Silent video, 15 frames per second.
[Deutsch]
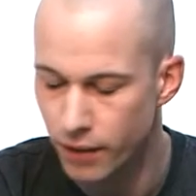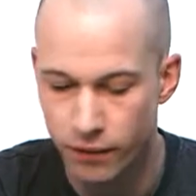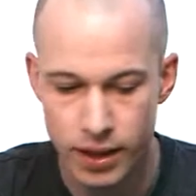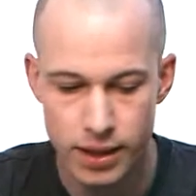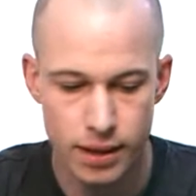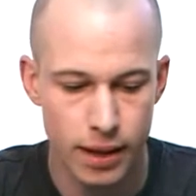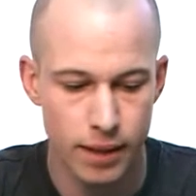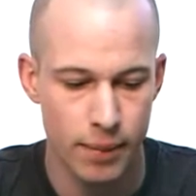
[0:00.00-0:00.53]

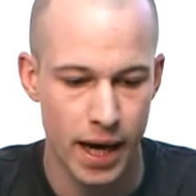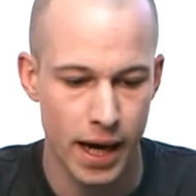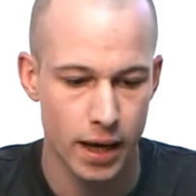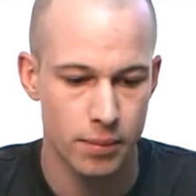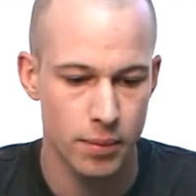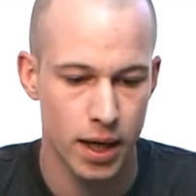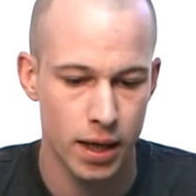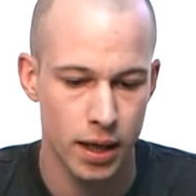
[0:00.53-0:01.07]
Wichtige
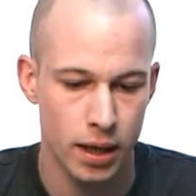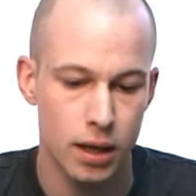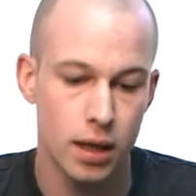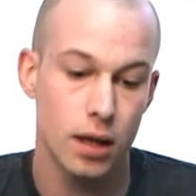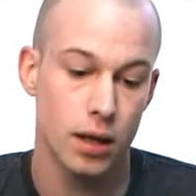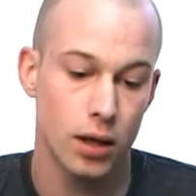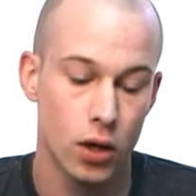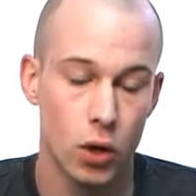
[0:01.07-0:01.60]
Merkmale
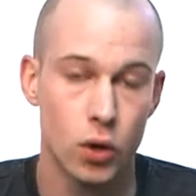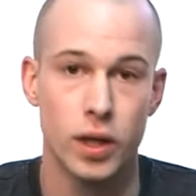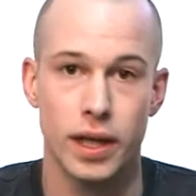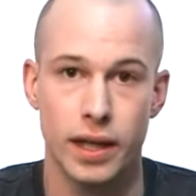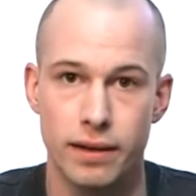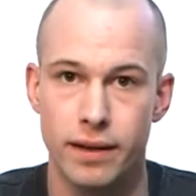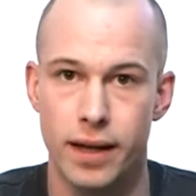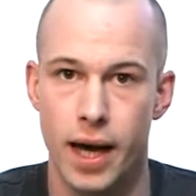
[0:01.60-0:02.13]
oder
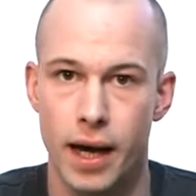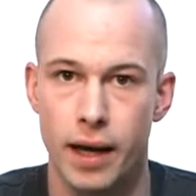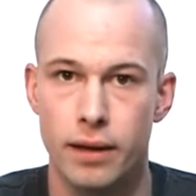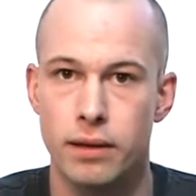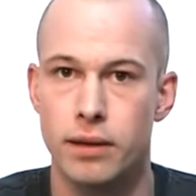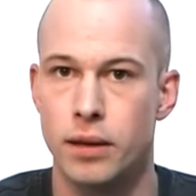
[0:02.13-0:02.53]
Kriterien,